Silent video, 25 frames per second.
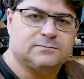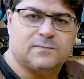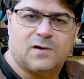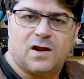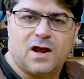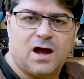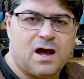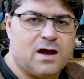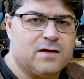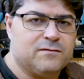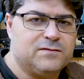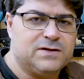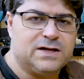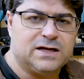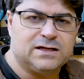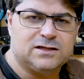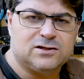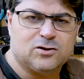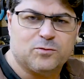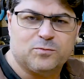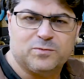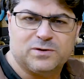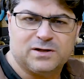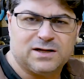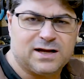ja, wieder, ich
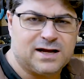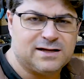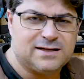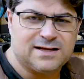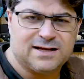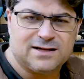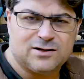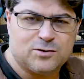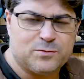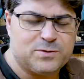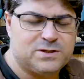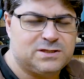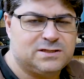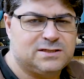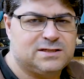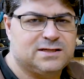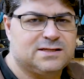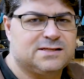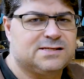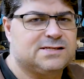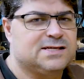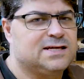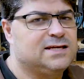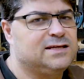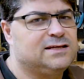glaube, ein kleiner, der hat, glaube ich, einen
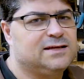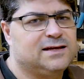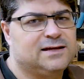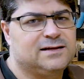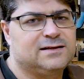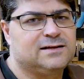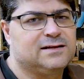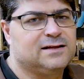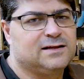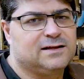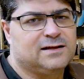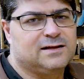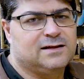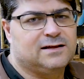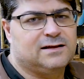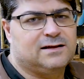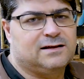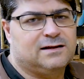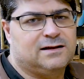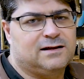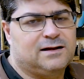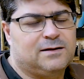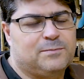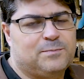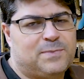T10 dann
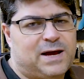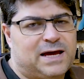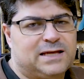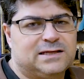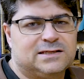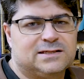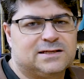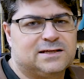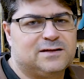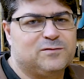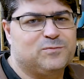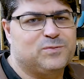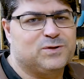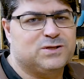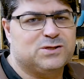ähm, Antrieb.